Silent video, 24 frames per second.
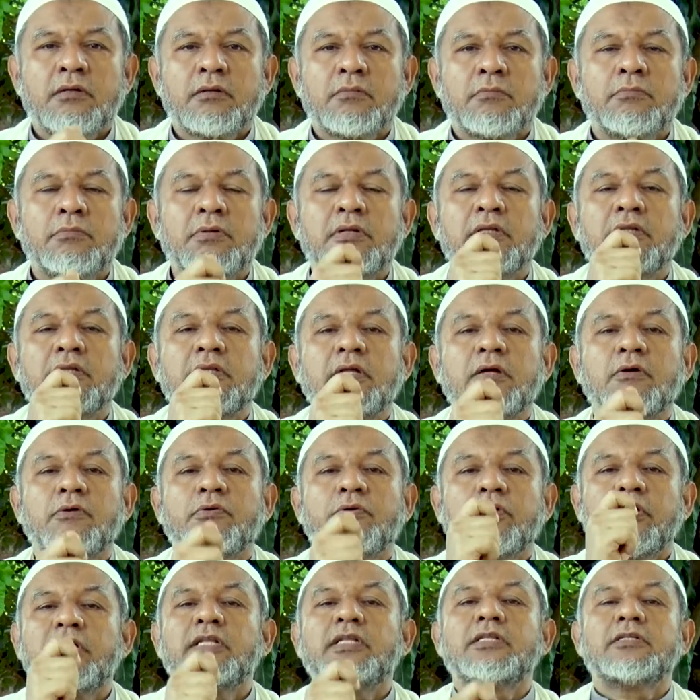
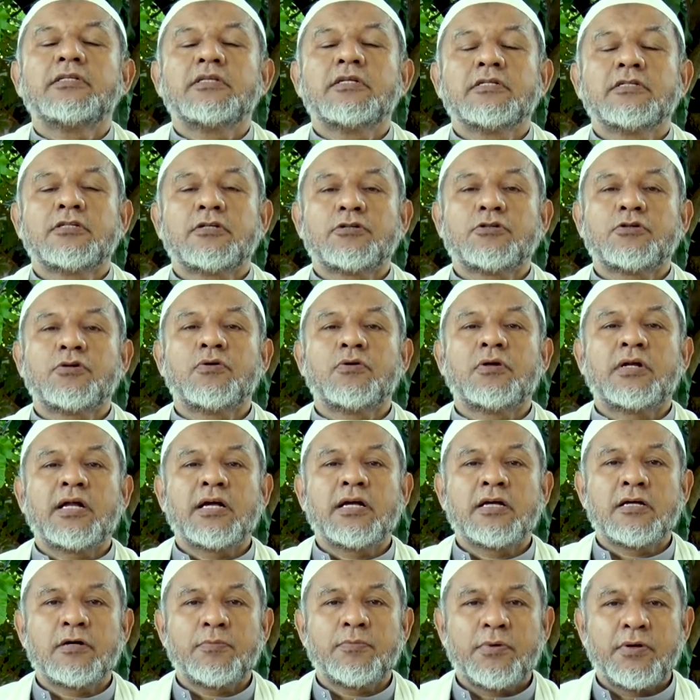bertauhidnya
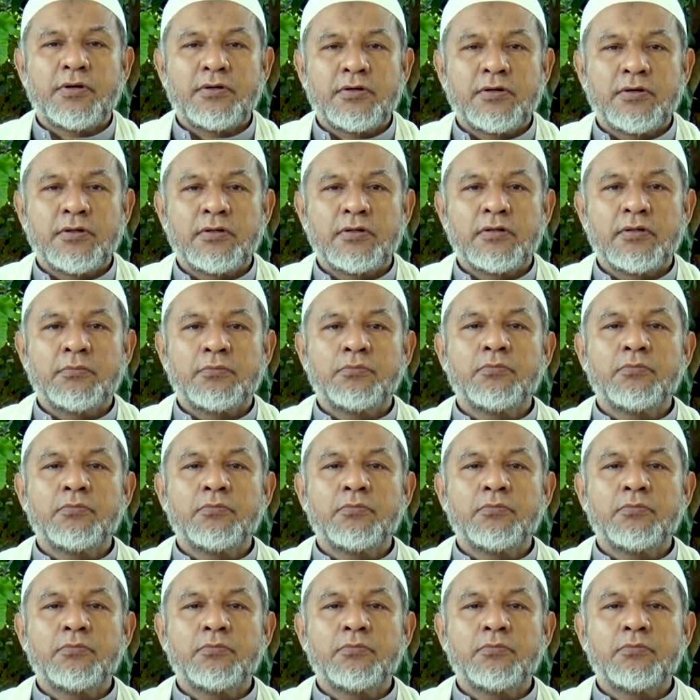seseorang kepada Allah,